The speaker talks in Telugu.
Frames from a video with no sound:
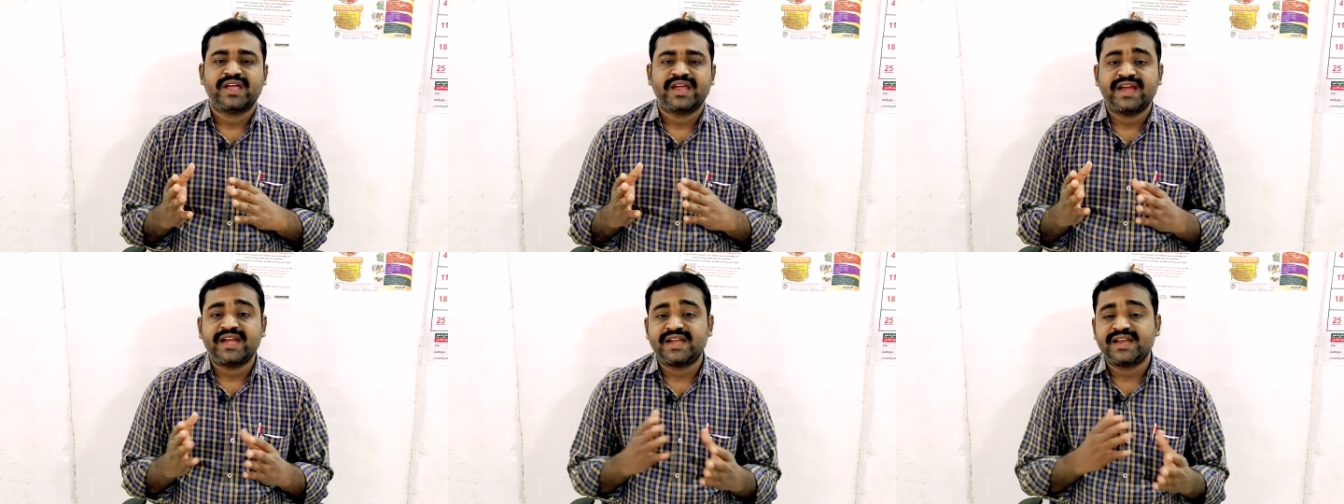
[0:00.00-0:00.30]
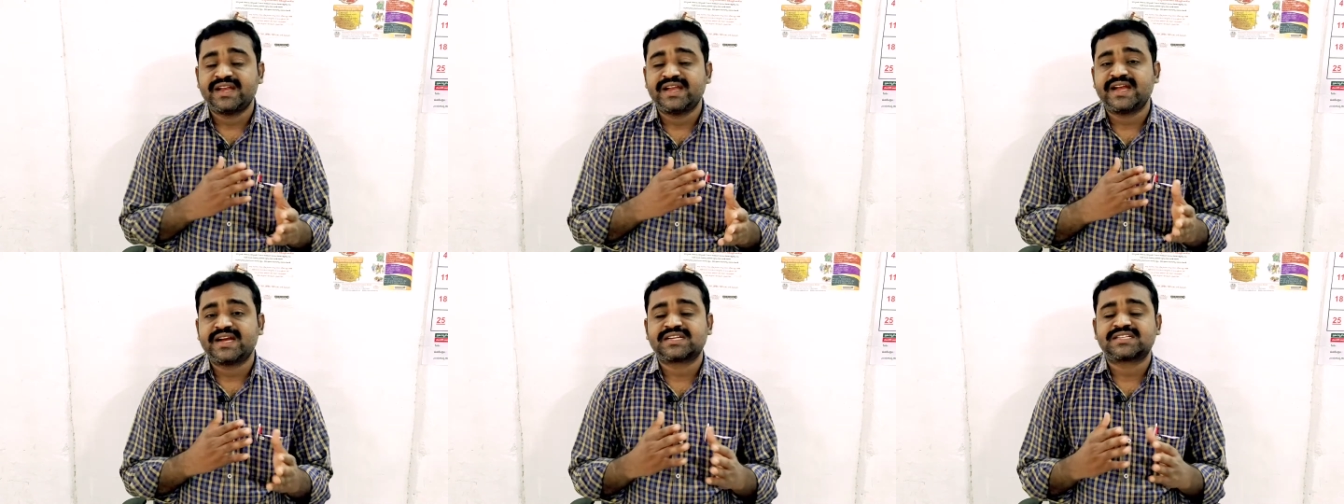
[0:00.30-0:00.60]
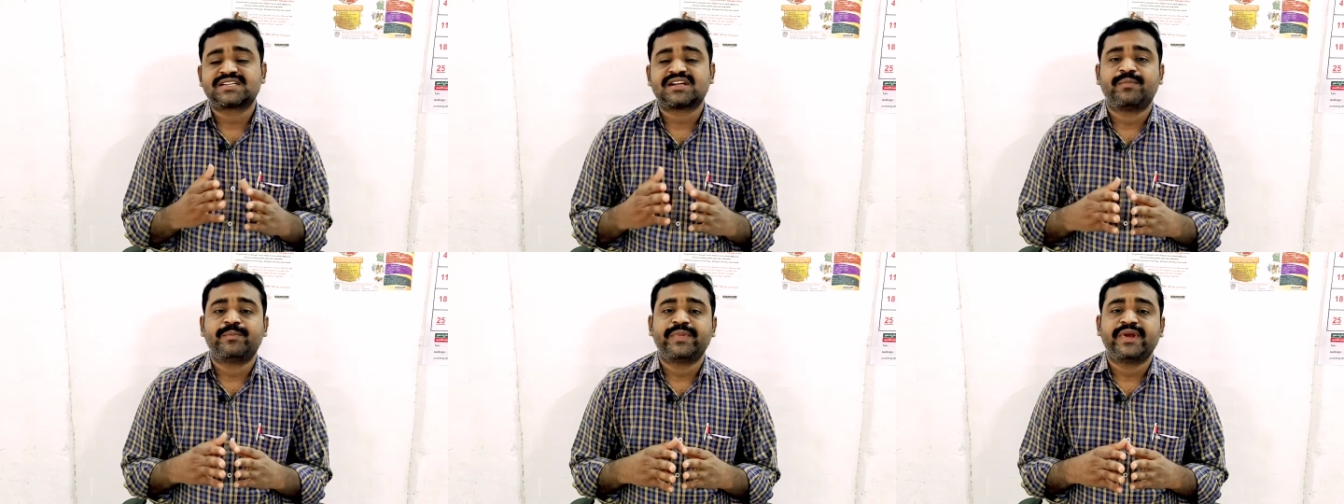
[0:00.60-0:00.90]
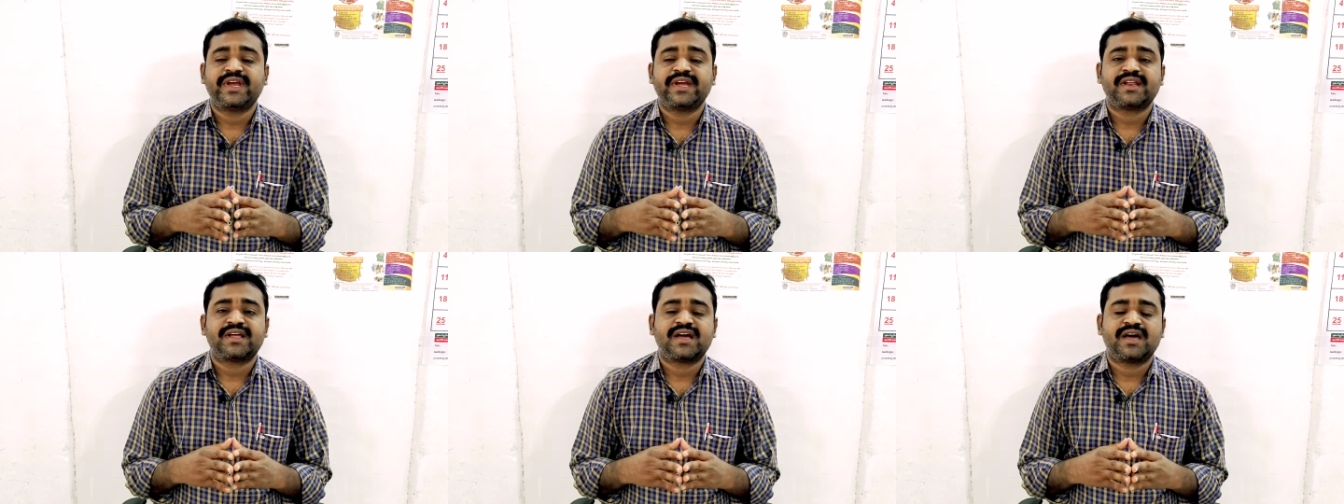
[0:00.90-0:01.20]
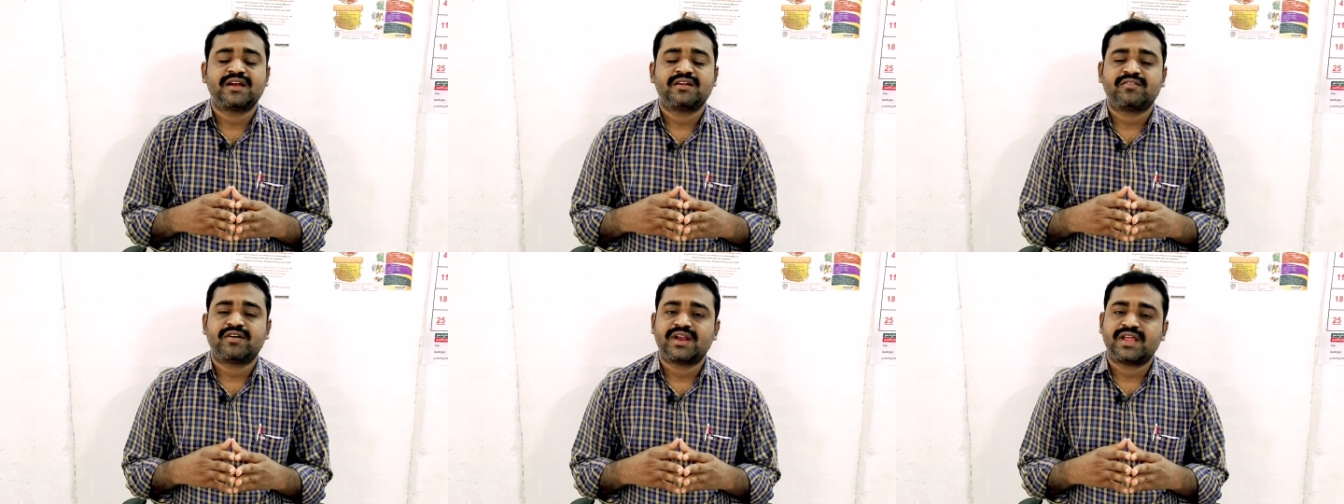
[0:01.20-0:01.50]
ఎయిటీన్ ఇయర్స్ కంప్లీట్
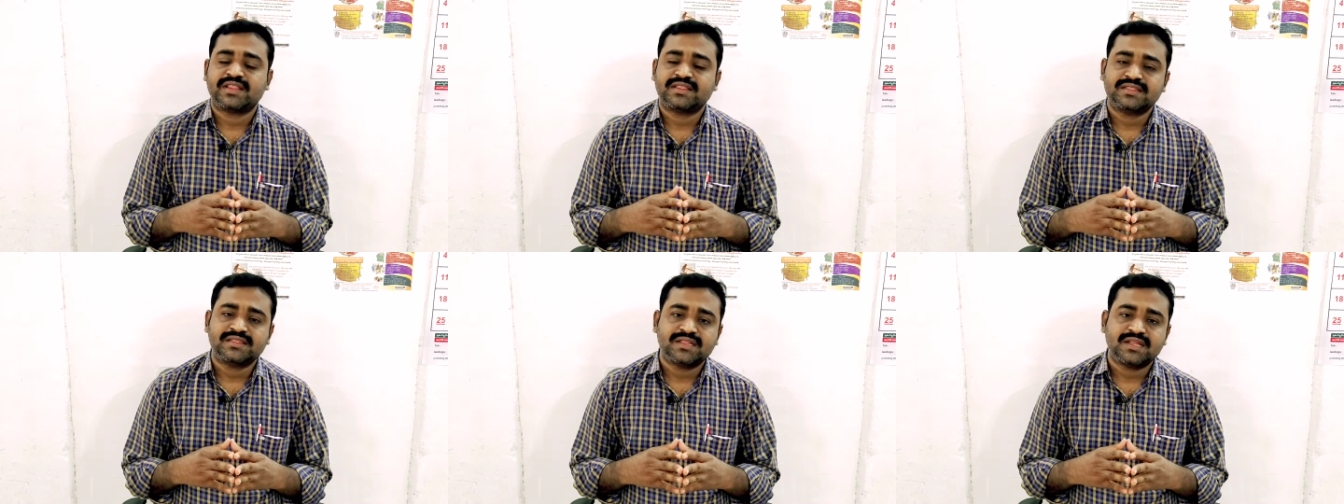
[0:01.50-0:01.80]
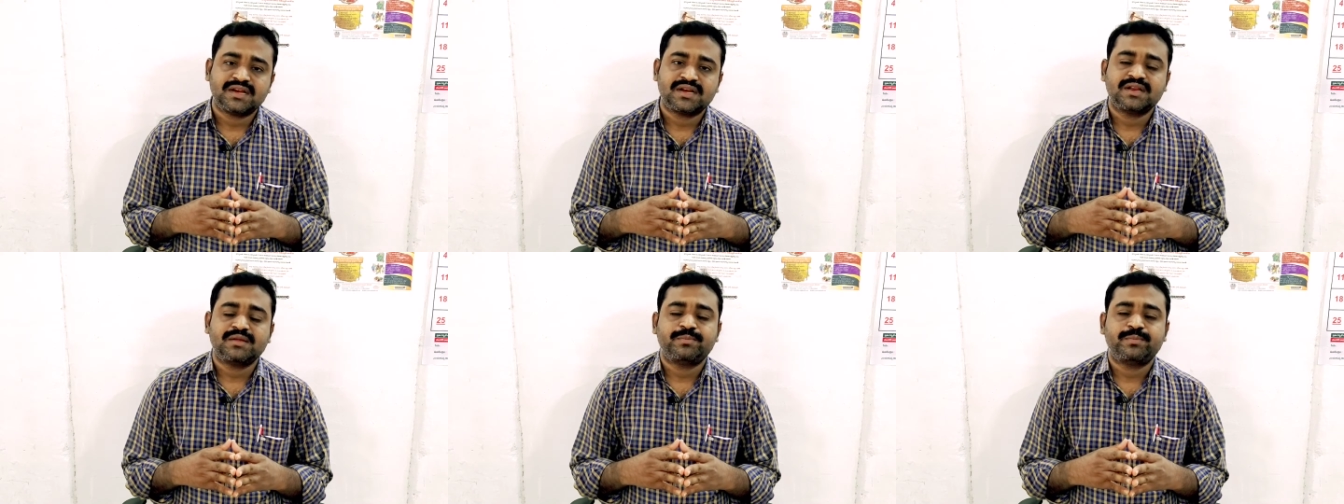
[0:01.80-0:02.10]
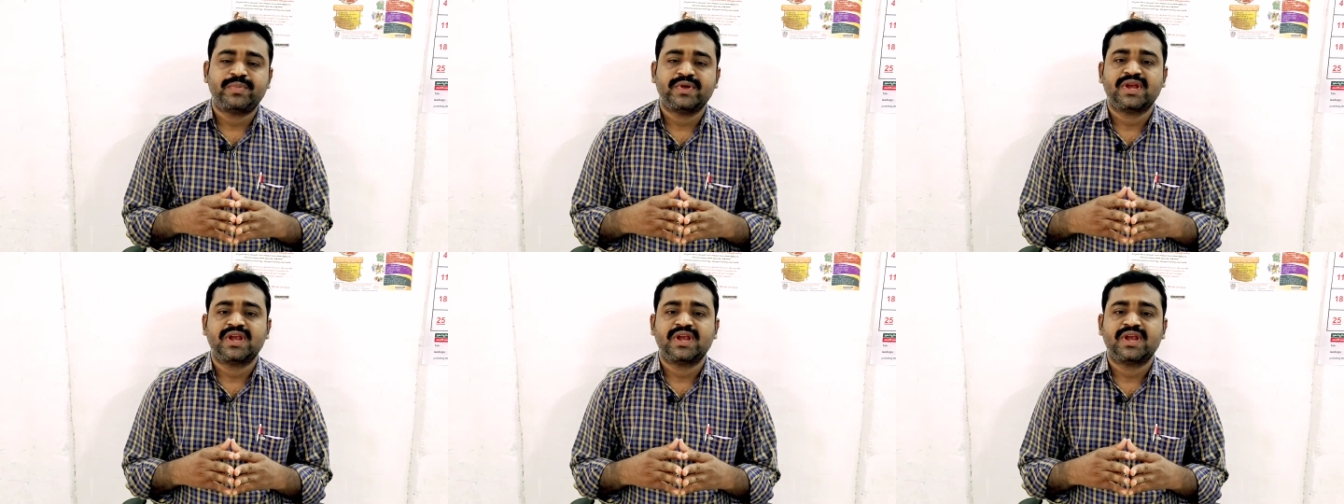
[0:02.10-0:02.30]
కాని వాళ్ళందరినీ